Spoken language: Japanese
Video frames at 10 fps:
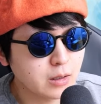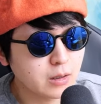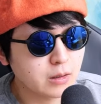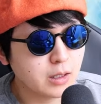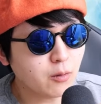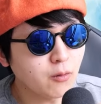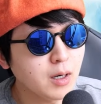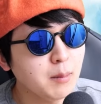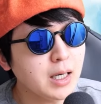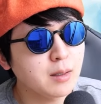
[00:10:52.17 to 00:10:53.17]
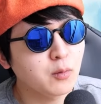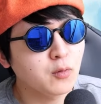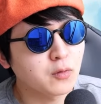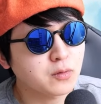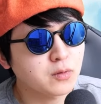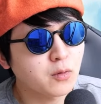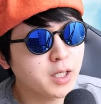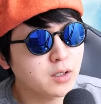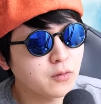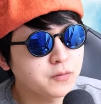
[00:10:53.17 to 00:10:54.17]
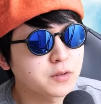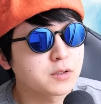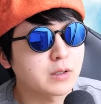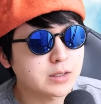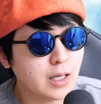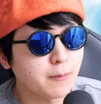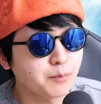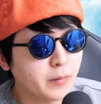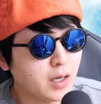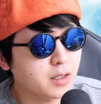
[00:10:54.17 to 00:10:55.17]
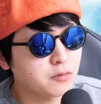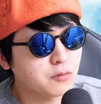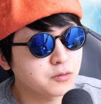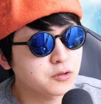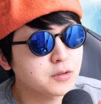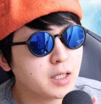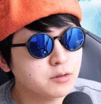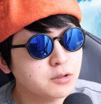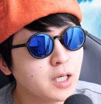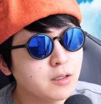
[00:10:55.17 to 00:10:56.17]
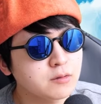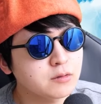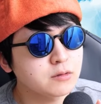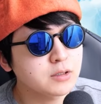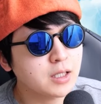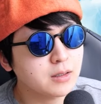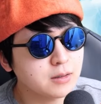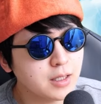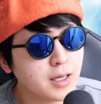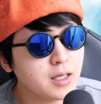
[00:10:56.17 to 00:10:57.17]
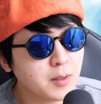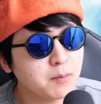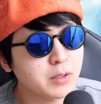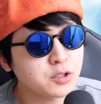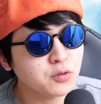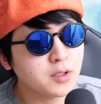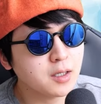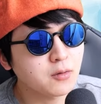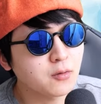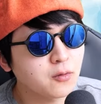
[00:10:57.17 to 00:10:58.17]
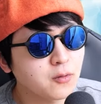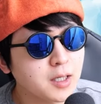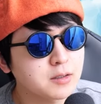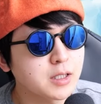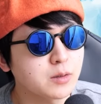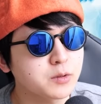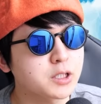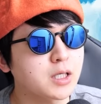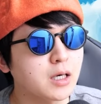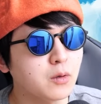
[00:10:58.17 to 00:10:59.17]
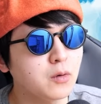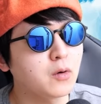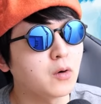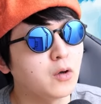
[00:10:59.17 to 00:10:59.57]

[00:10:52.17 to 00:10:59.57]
だここはまあもうトレードオフっていうかさあの中学受験するんだであればやっぱり小学校高学年の時間を